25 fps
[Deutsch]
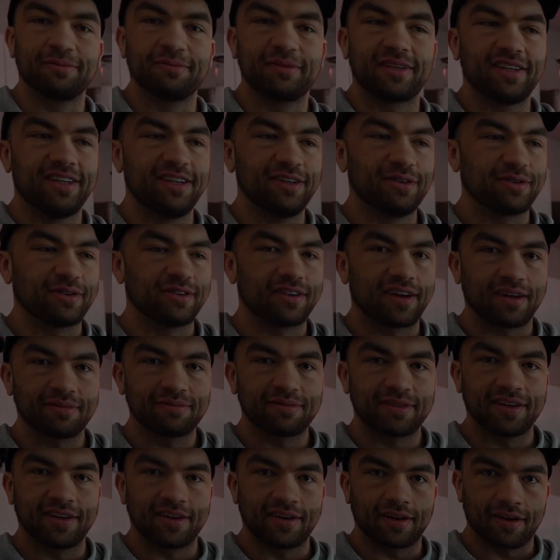im Kino und
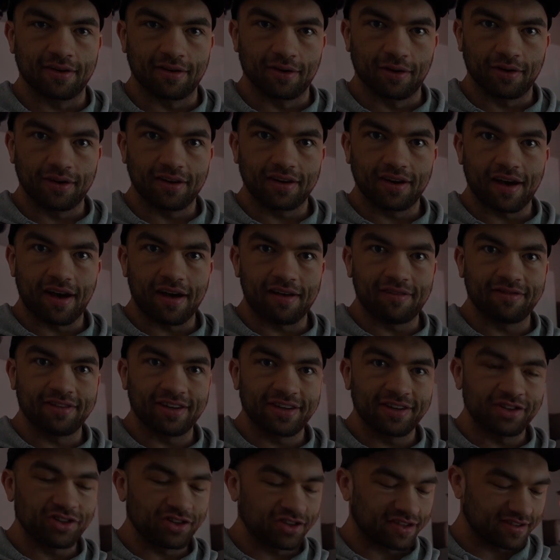habe den neuen
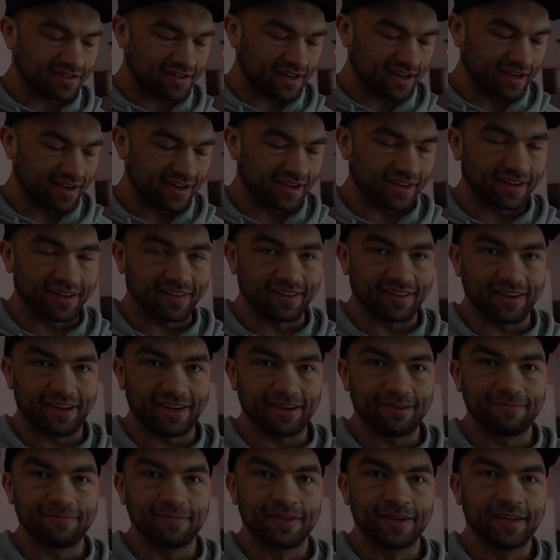Avengers-Teil
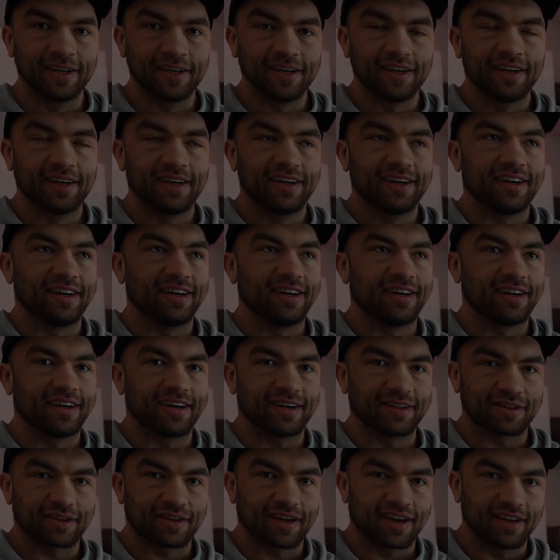gesehen. Äh,
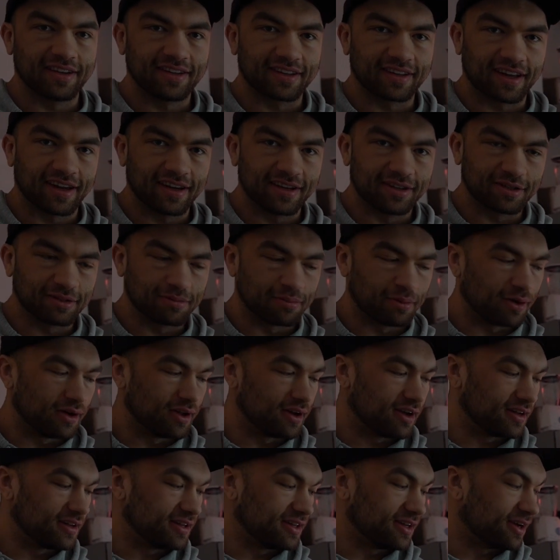also kein, kein
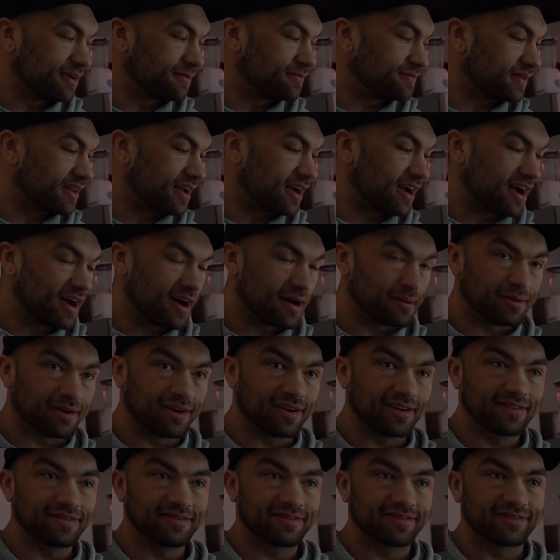Spoiler hier,
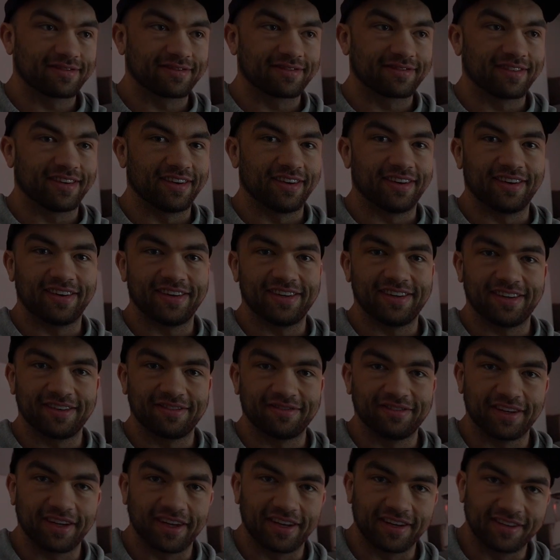aber äh,
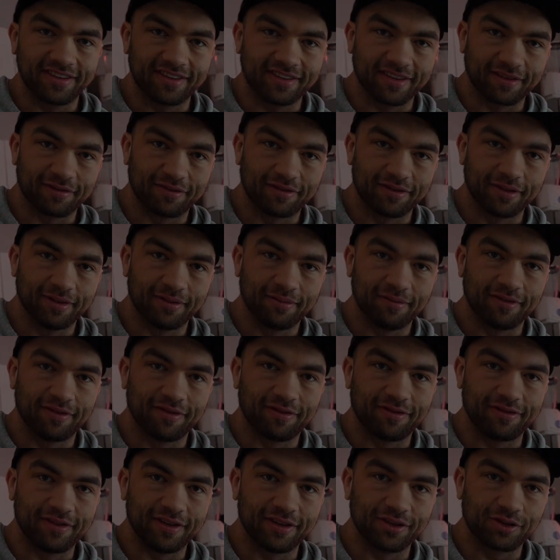irgendwie ging dieser Film
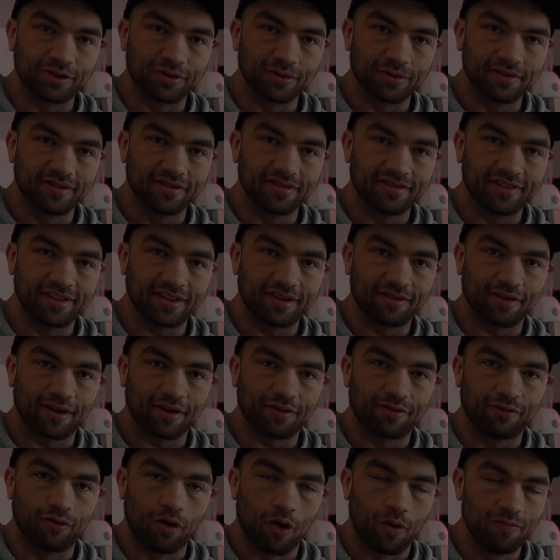vier Stunden. Ich
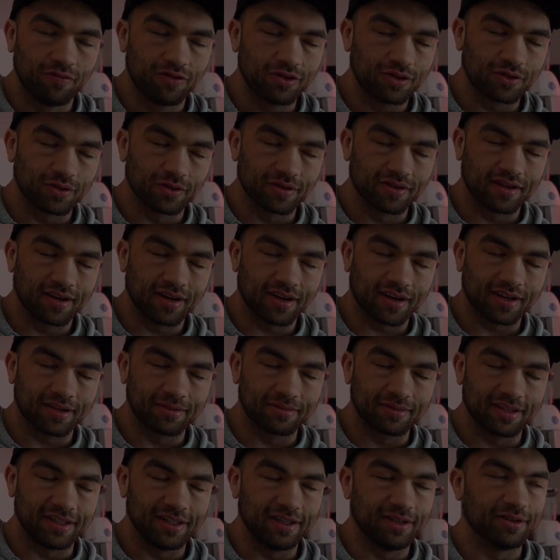war fünf Stunden lang
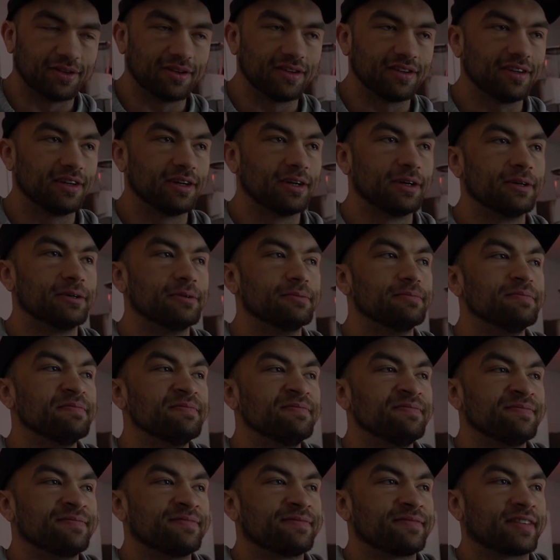im Kino.
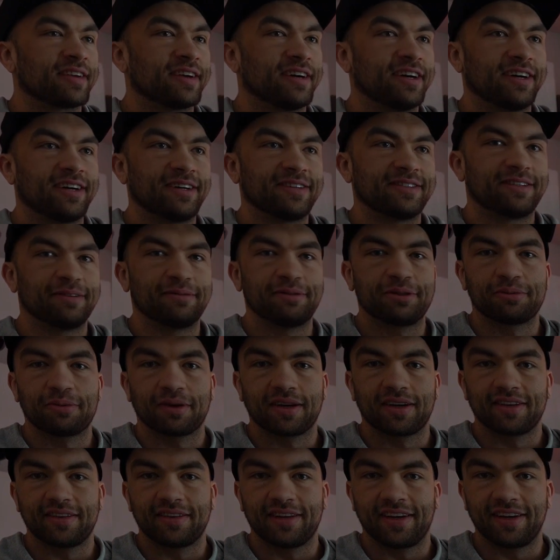Äh,
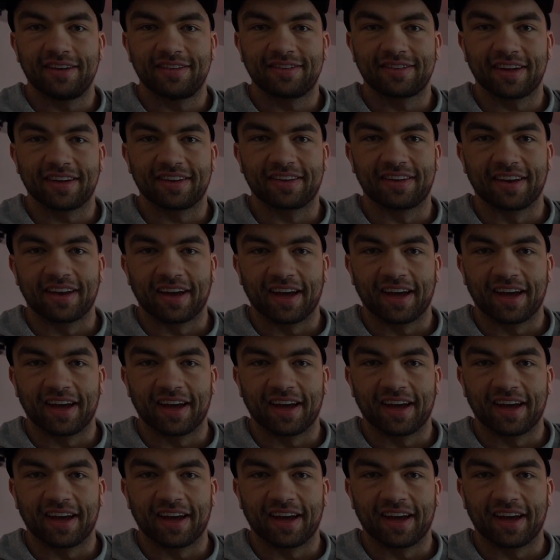dementsprechend ging es gestern